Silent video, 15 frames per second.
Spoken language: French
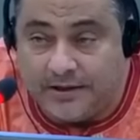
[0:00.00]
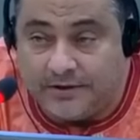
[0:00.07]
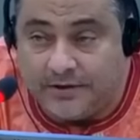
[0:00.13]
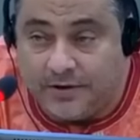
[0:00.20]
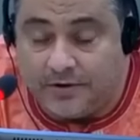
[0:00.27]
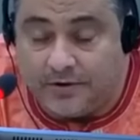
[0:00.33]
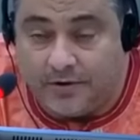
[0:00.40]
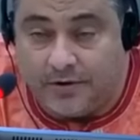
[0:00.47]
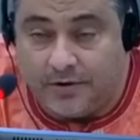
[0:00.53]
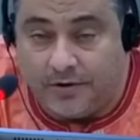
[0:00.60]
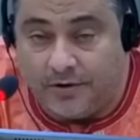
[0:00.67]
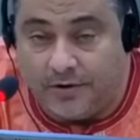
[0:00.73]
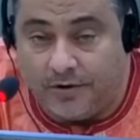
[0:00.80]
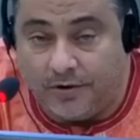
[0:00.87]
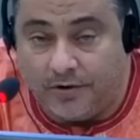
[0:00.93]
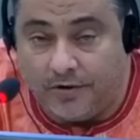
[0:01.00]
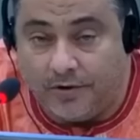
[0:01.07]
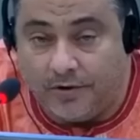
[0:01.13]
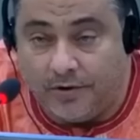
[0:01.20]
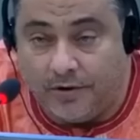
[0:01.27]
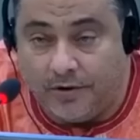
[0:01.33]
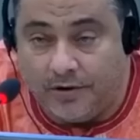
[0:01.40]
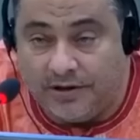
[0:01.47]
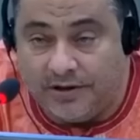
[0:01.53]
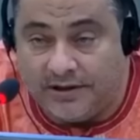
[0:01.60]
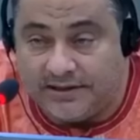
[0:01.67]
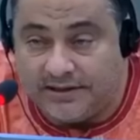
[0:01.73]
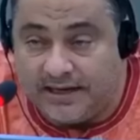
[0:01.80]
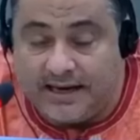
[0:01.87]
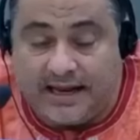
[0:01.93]
Donc, euh,
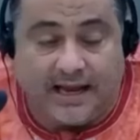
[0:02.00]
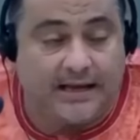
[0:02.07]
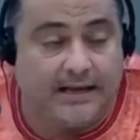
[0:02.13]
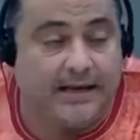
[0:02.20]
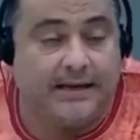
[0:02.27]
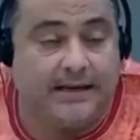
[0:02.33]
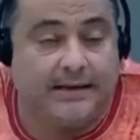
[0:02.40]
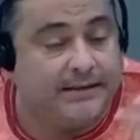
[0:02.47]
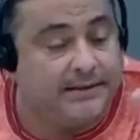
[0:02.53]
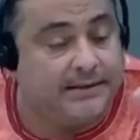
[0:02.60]
c'est là, les,